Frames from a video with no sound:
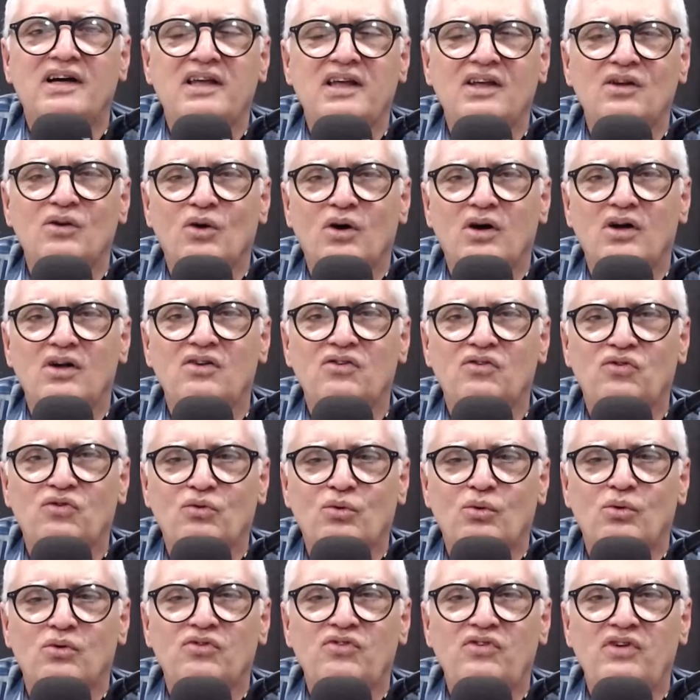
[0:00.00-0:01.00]
que nós
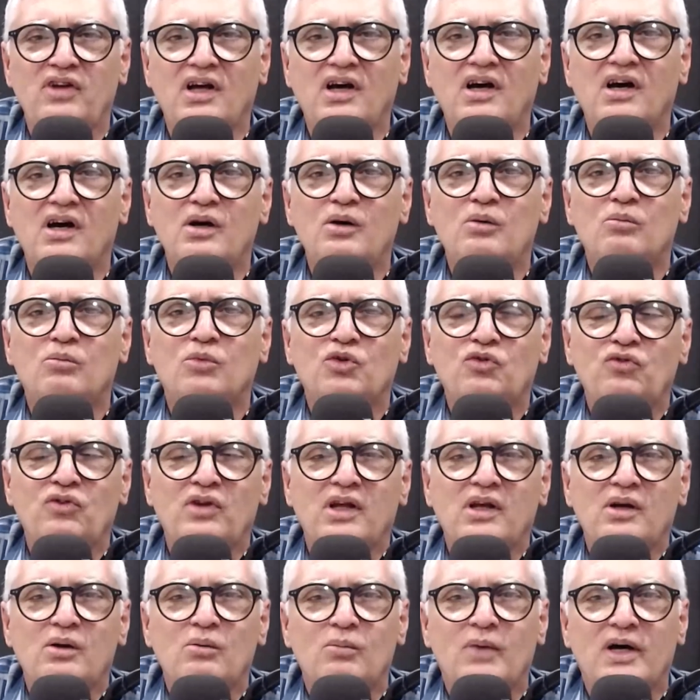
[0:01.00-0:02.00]
consigamos
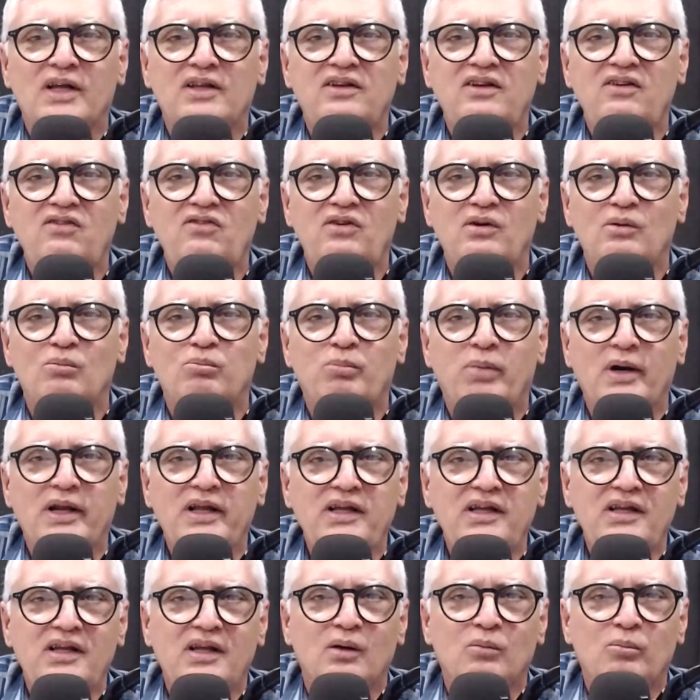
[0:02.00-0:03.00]
ter uma
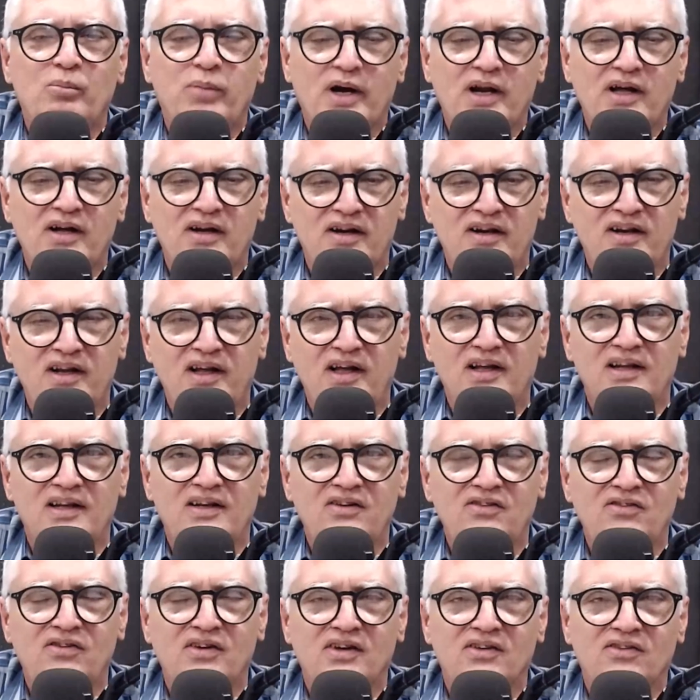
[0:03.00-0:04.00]
disciplina para a
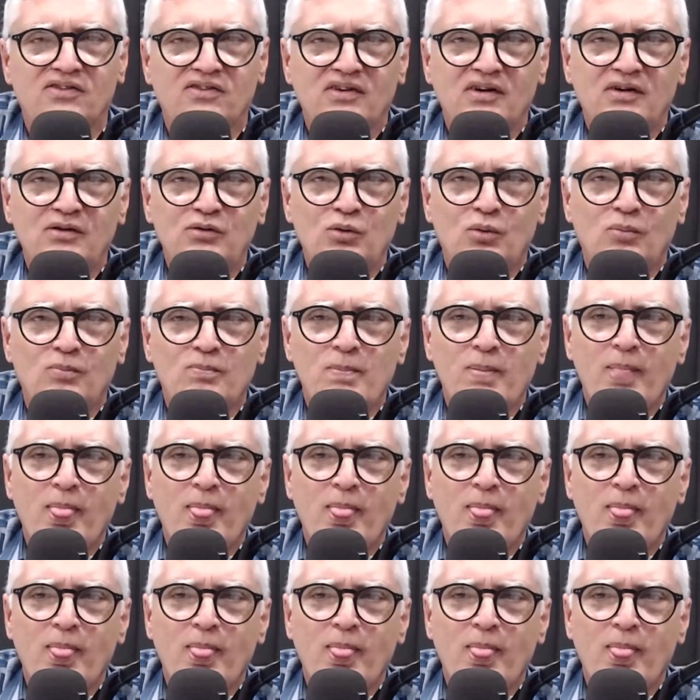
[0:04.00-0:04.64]
realização,